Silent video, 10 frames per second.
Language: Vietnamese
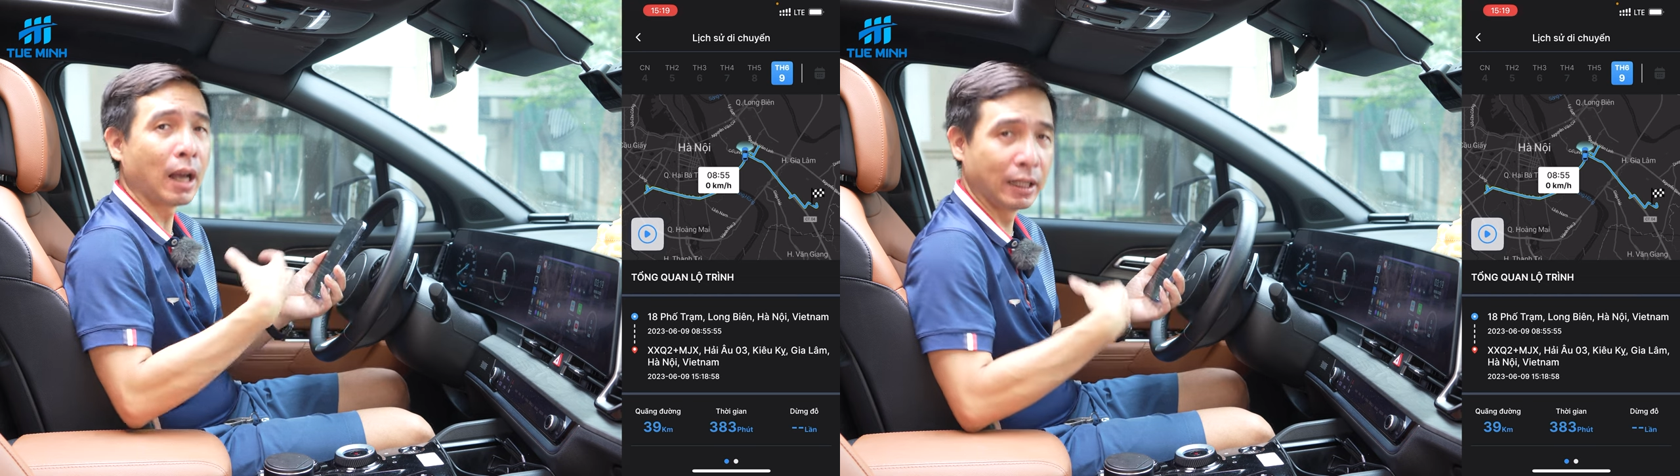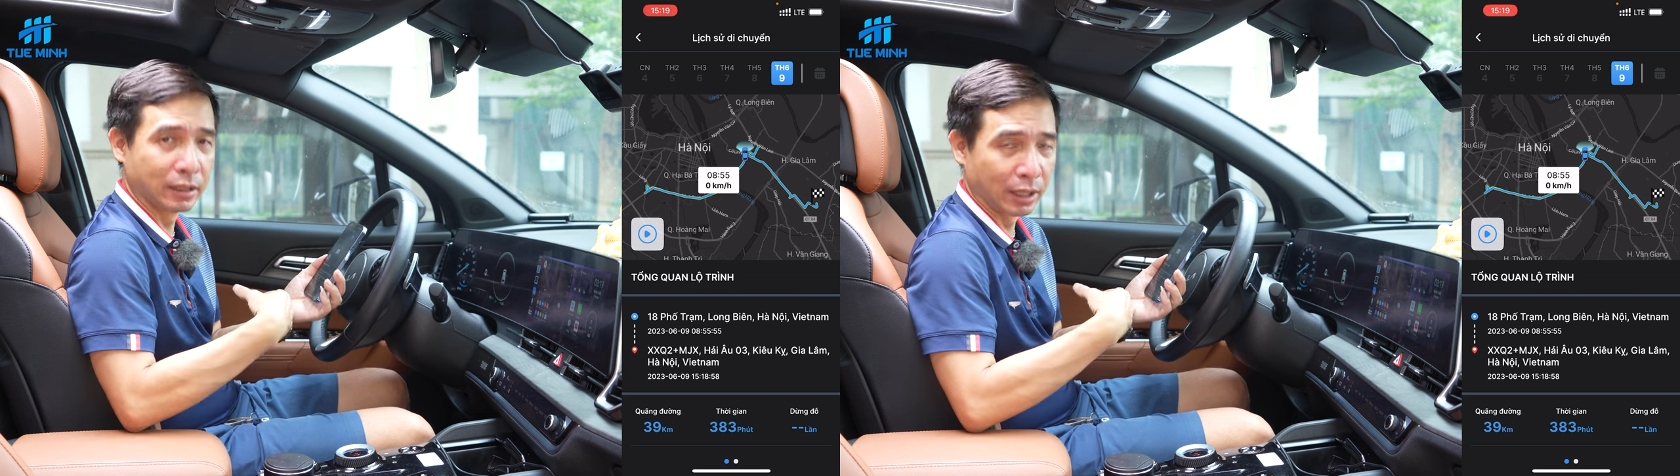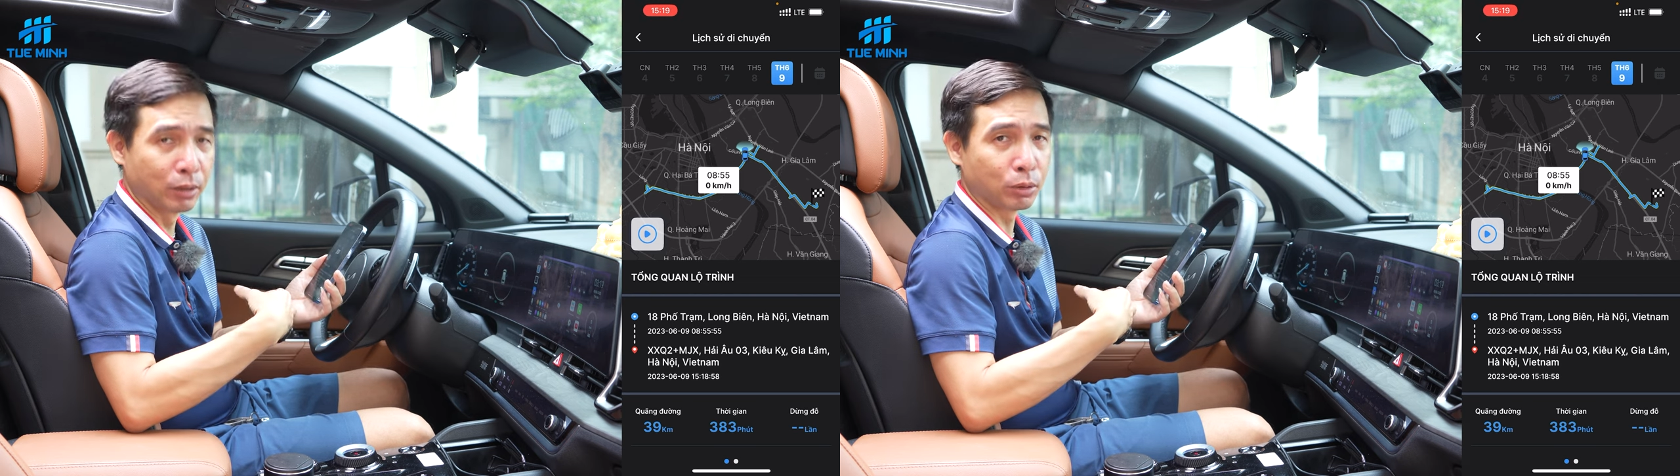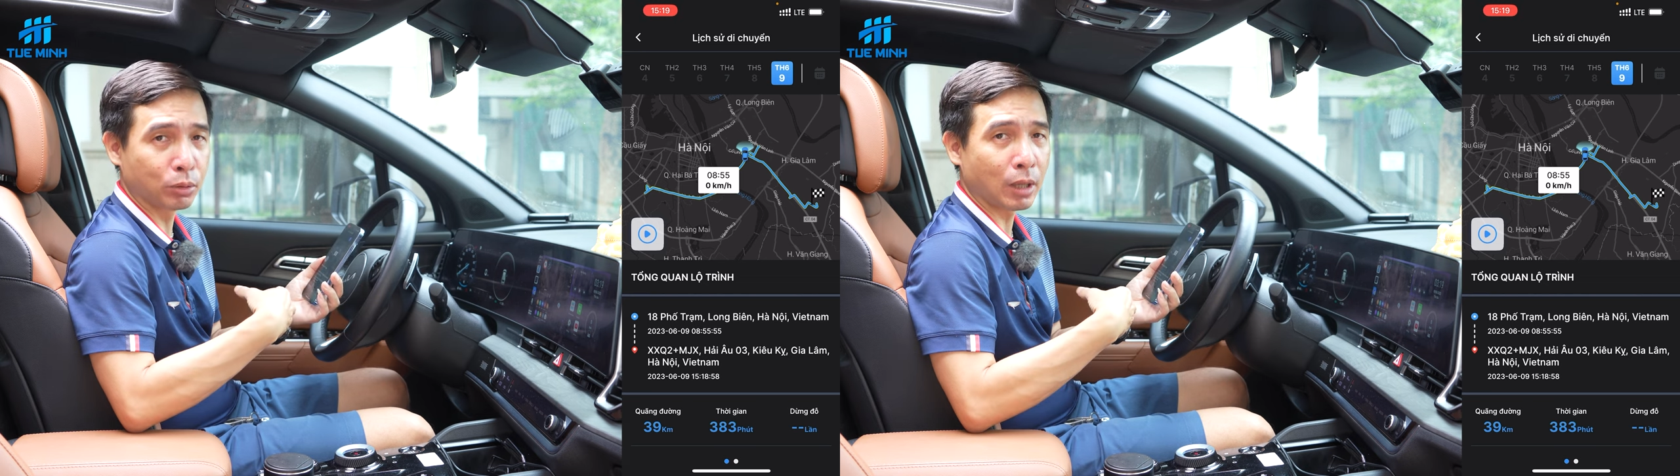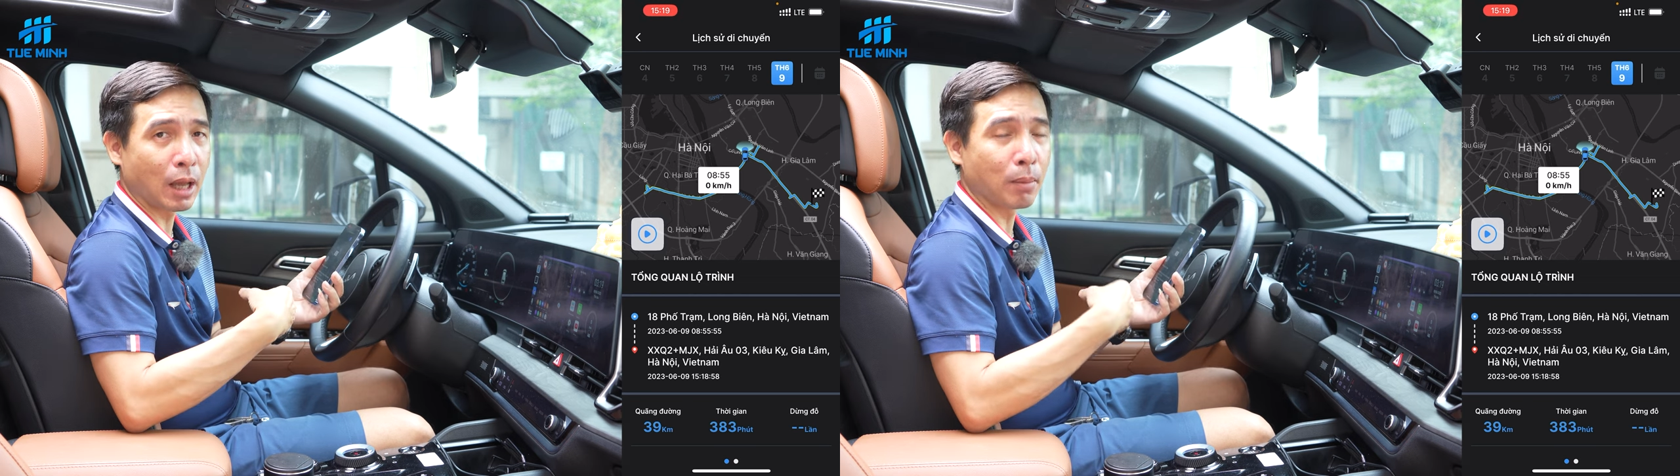hành trình của
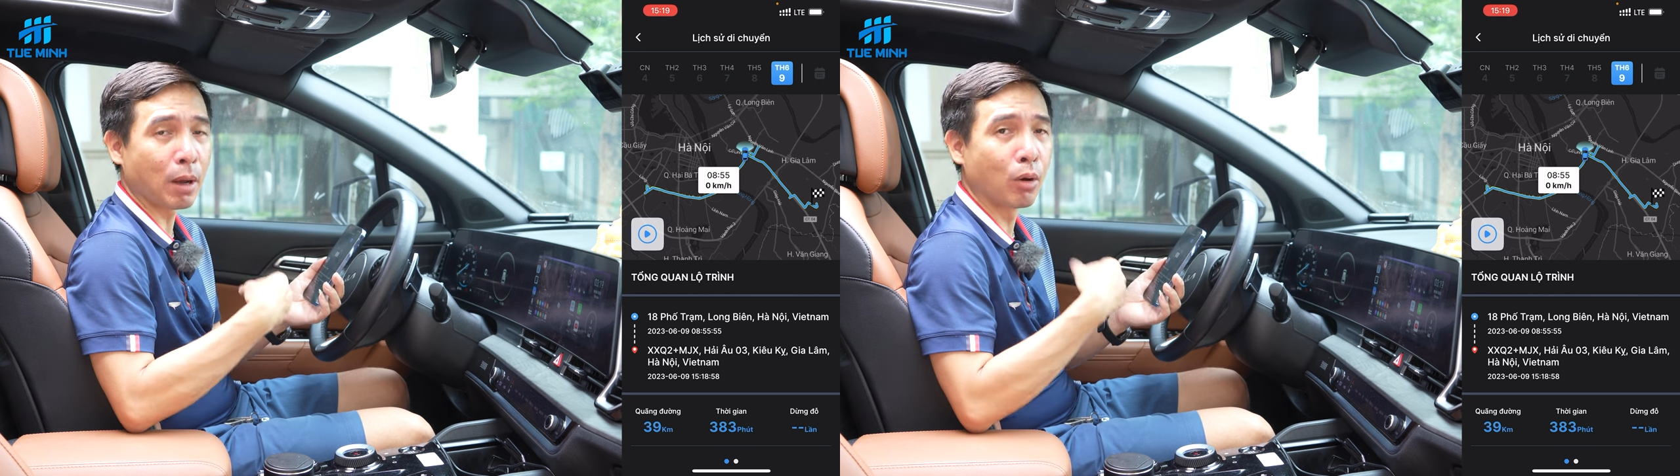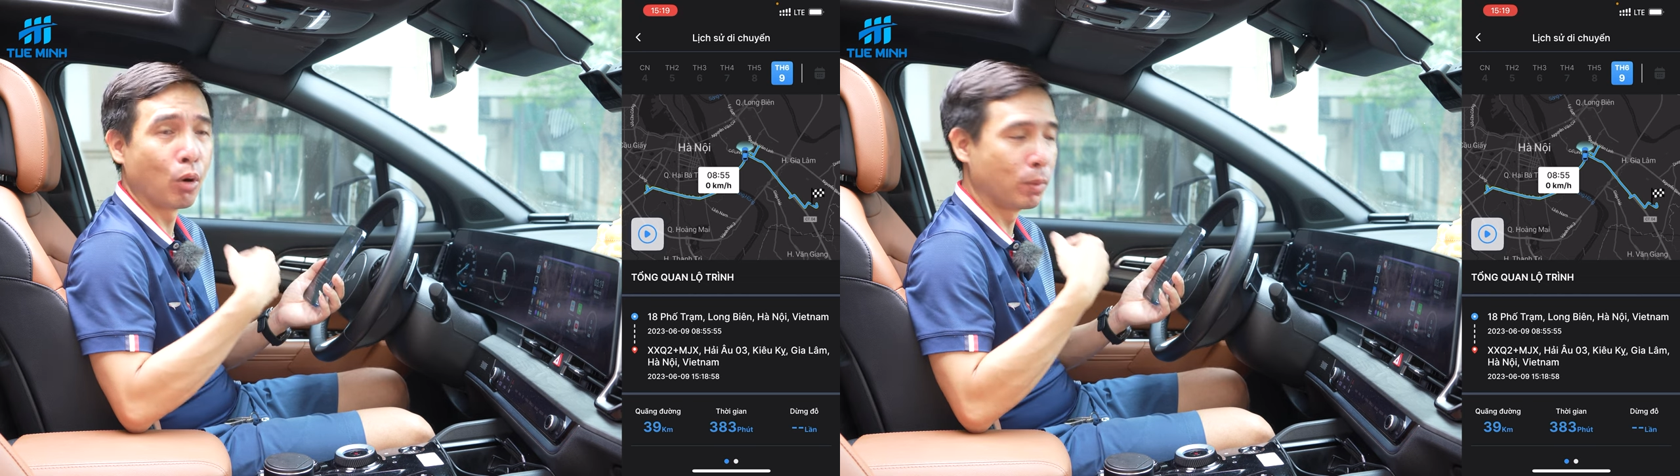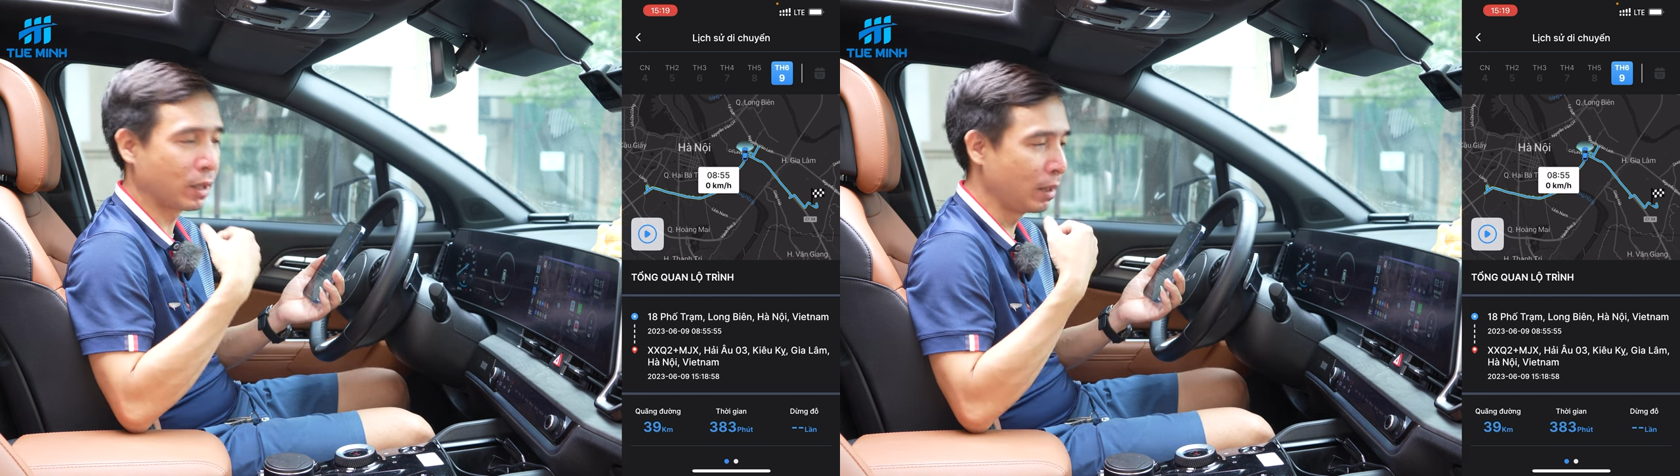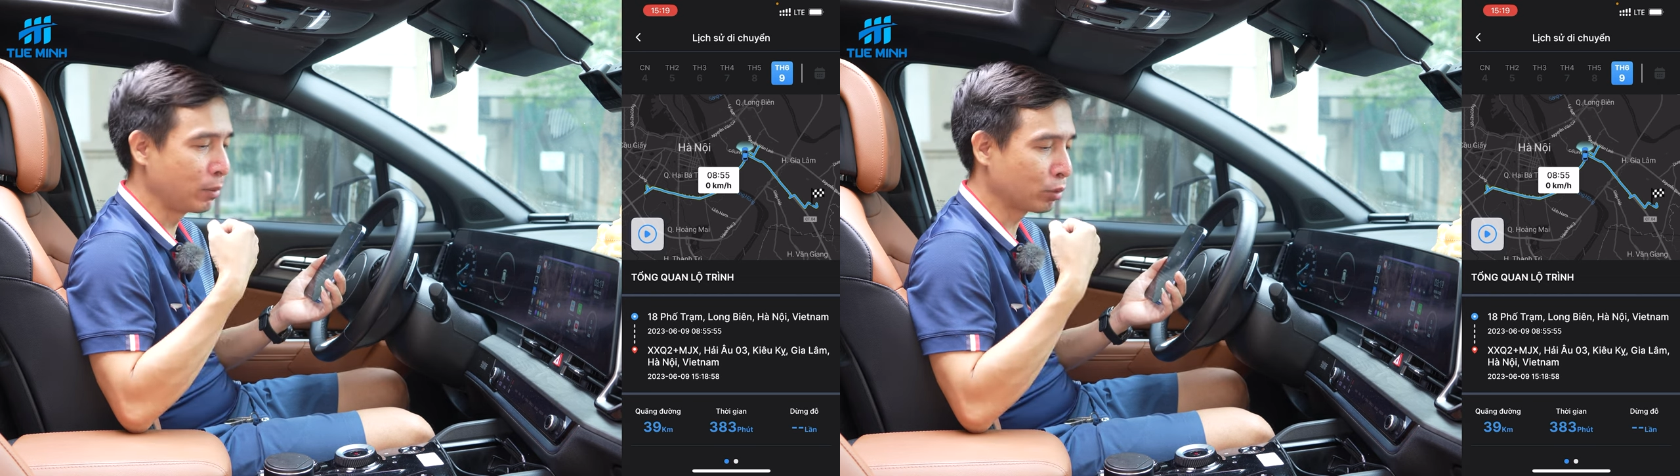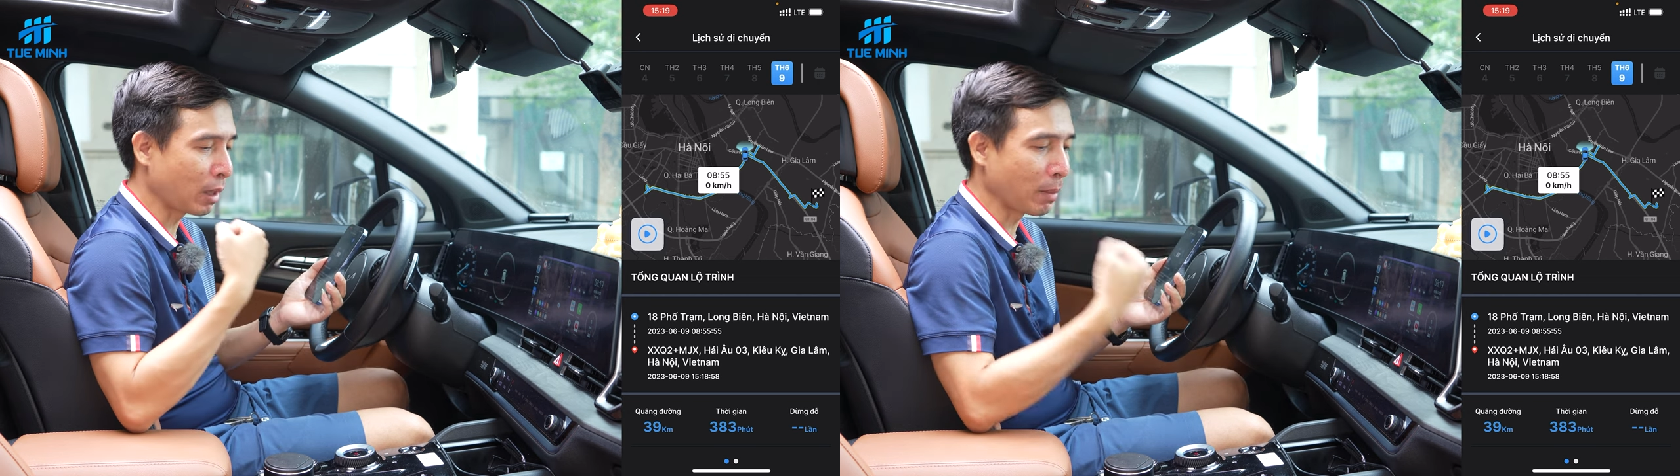chúng ta bao gồm là khi
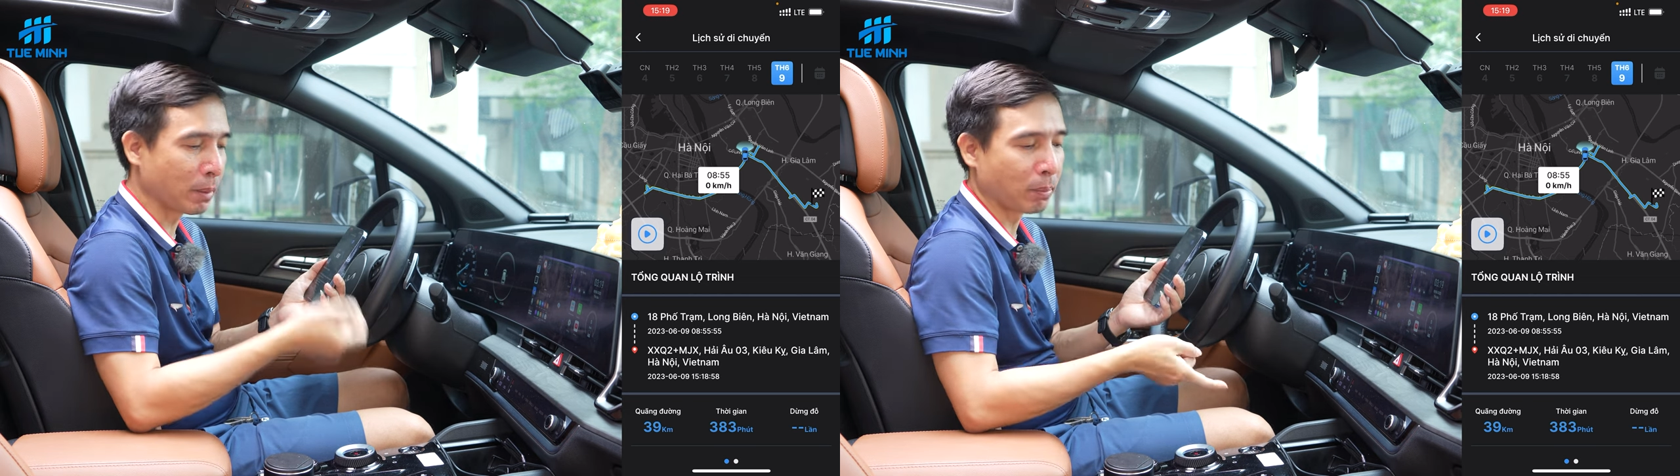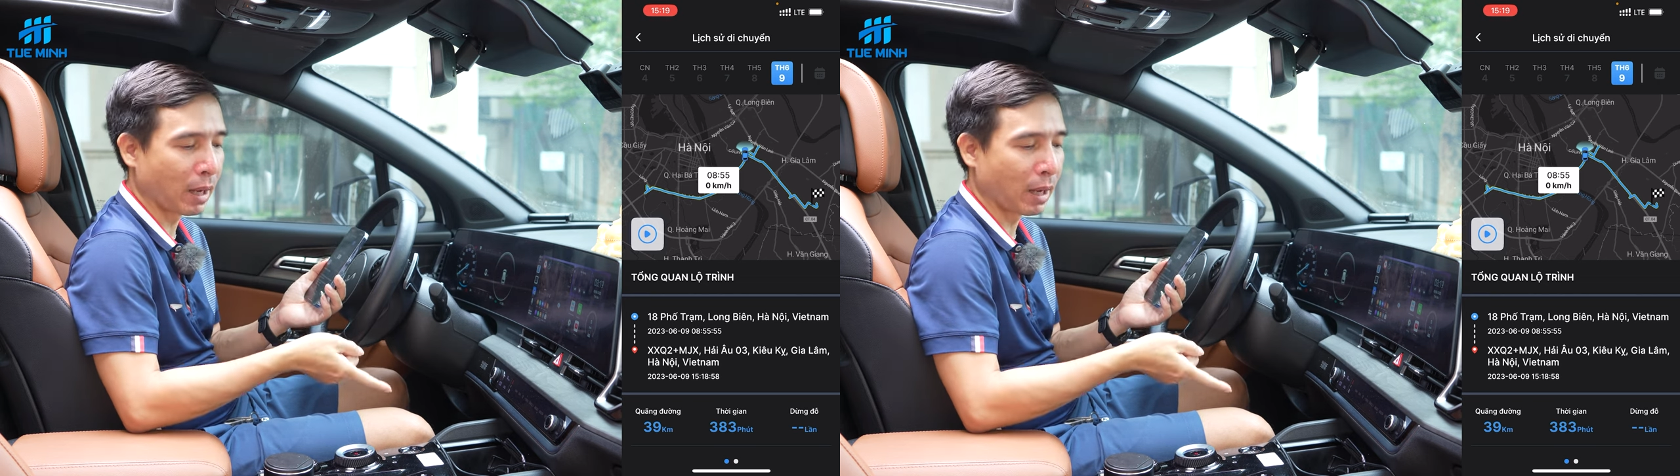mà chúng ta bật